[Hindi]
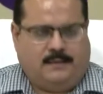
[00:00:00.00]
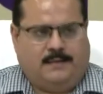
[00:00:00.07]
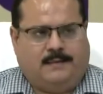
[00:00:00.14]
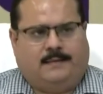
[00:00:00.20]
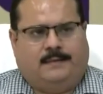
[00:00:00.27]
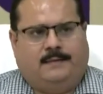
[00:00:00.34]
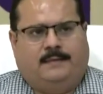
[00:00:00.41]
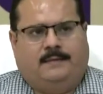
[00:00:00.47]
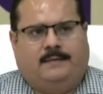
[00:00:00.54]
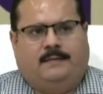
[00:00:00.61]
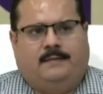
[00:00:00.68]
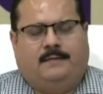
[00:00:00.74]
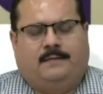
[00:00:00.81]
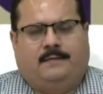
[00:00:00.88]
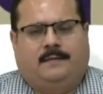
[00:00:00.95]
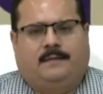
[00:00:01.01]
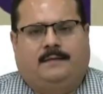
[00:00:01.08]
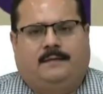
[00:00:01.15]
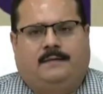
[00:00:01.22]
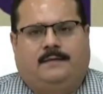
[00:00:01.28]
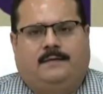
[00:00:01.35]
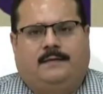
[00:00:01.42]
लेकिन ये
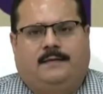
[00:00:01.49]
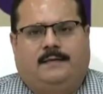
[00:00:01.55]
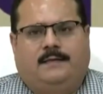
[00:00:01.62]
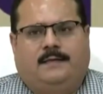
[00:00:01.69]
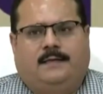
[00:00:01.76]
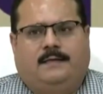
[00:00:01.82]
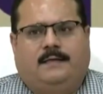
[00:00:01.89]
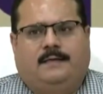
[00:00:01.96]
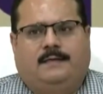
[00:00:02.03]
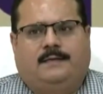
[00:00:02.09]
निर्णय लिया गया